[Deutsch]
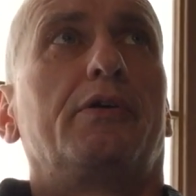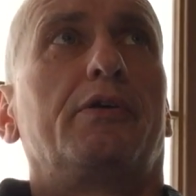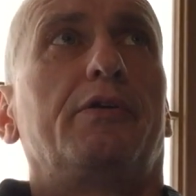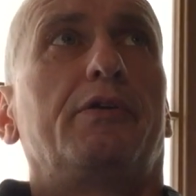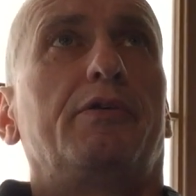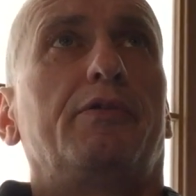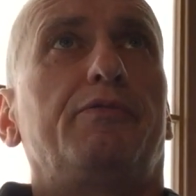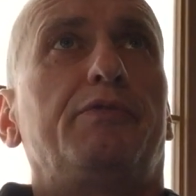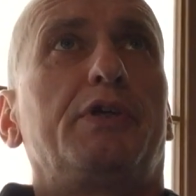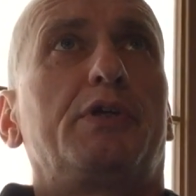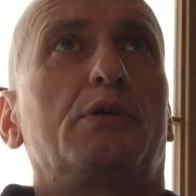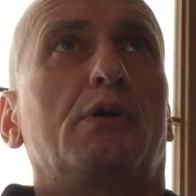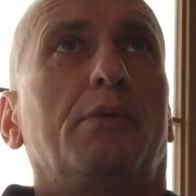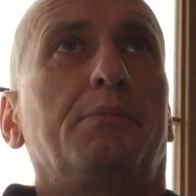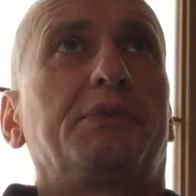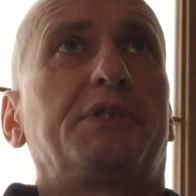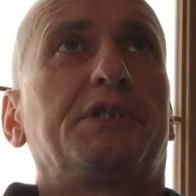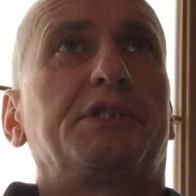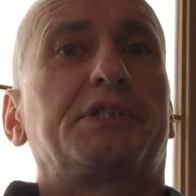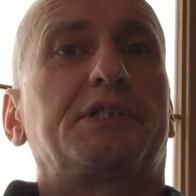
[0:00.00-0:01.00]
Äh, wie
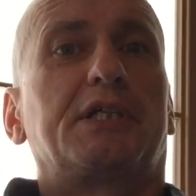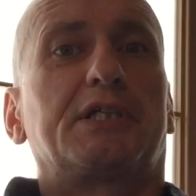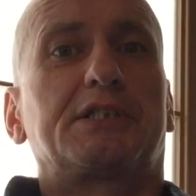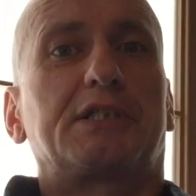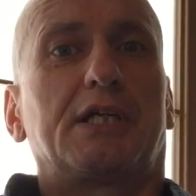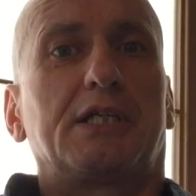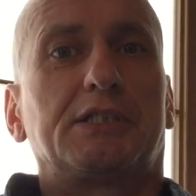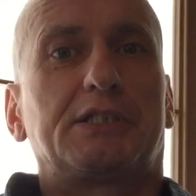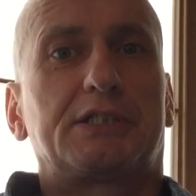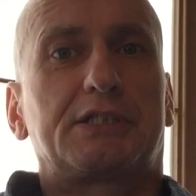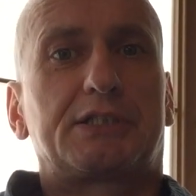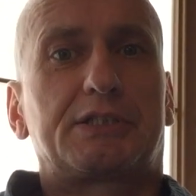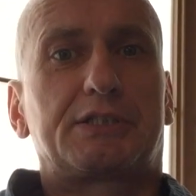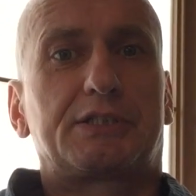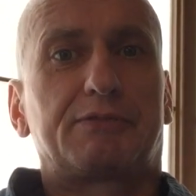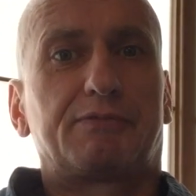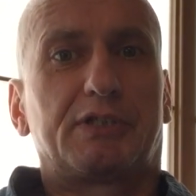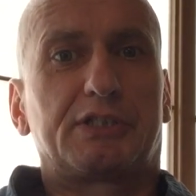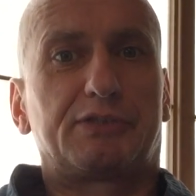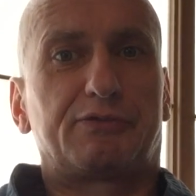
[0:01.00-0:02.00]
kommt es, dass
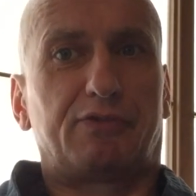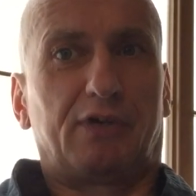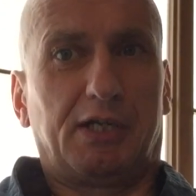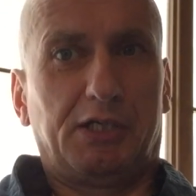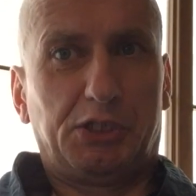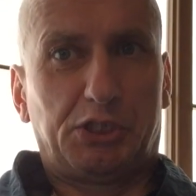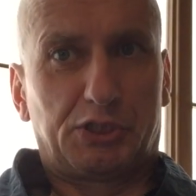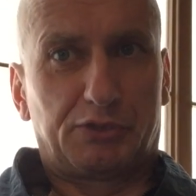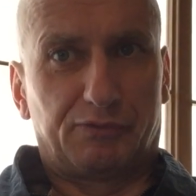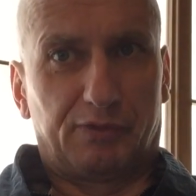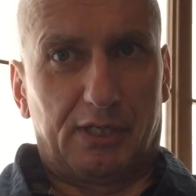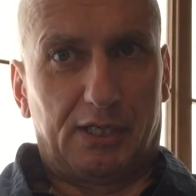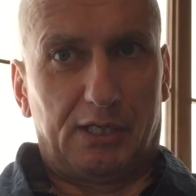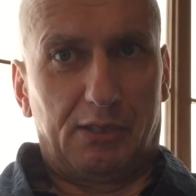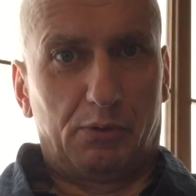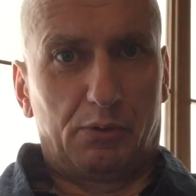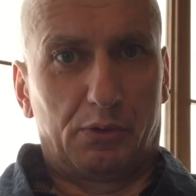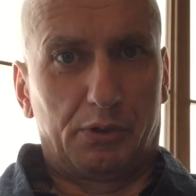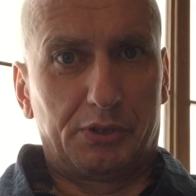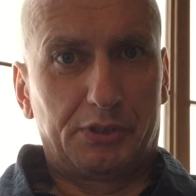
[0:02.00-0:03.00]
als was falsch
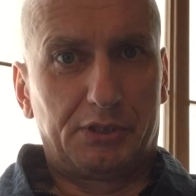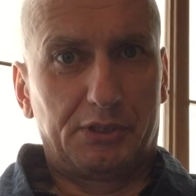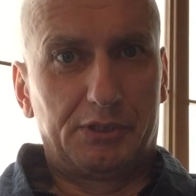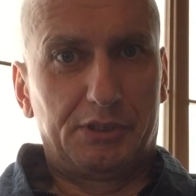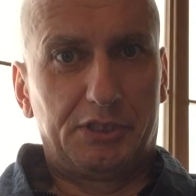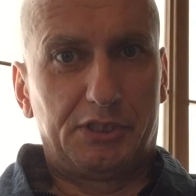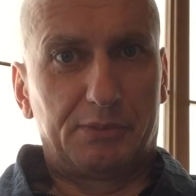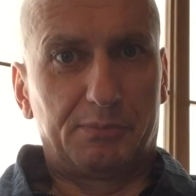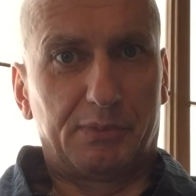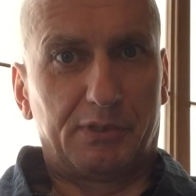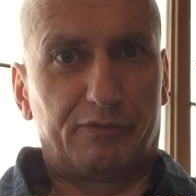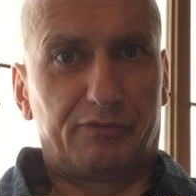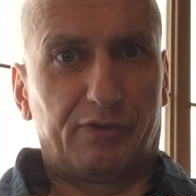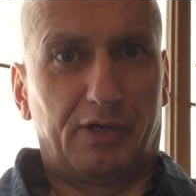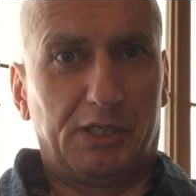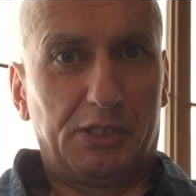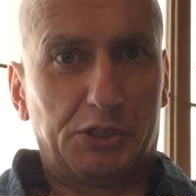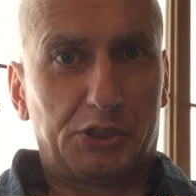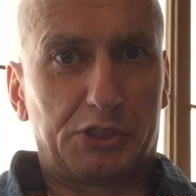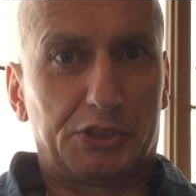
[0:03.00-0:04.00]
war, heute nicht mehr
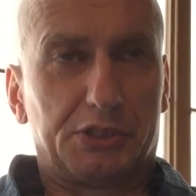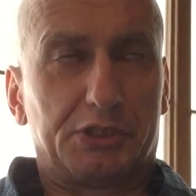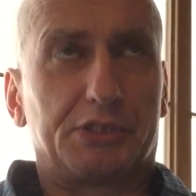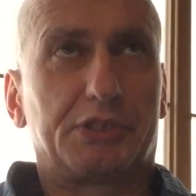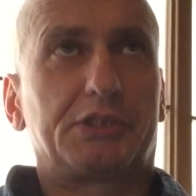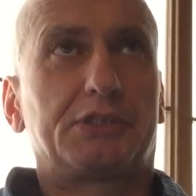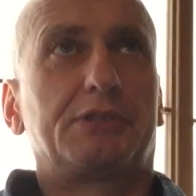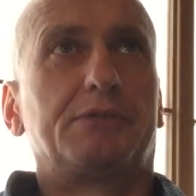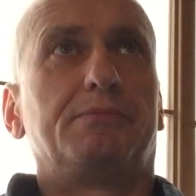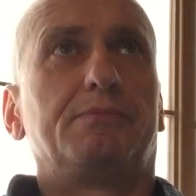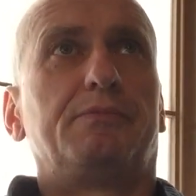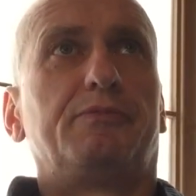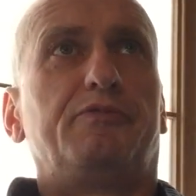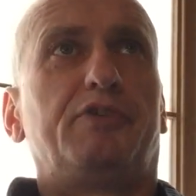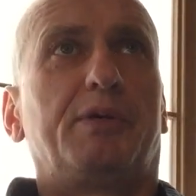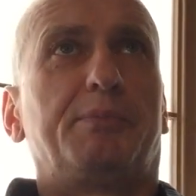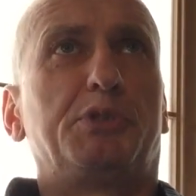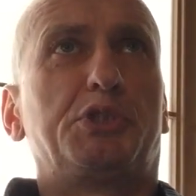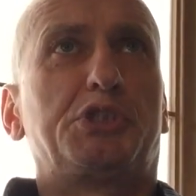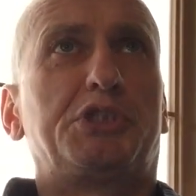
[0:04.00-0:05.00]
falsch ist?
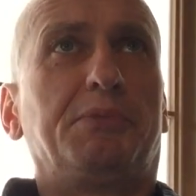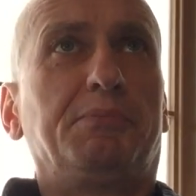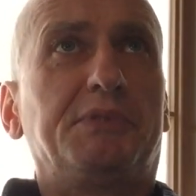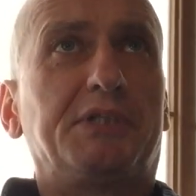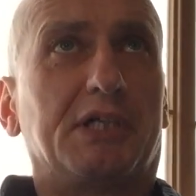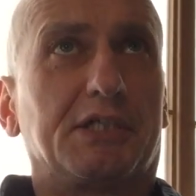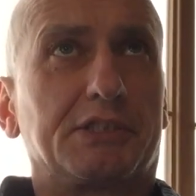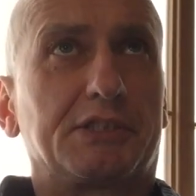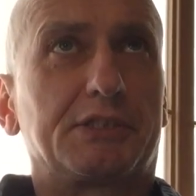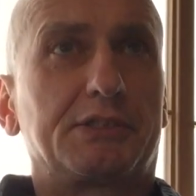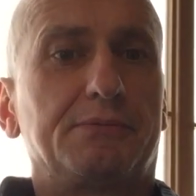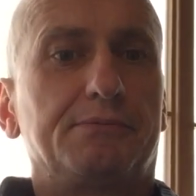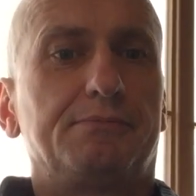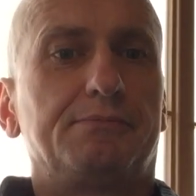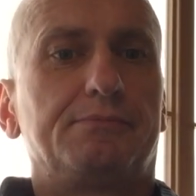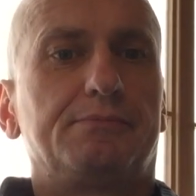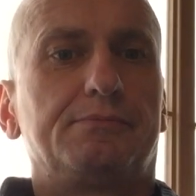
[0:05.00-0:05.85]
Wer bestimmt das?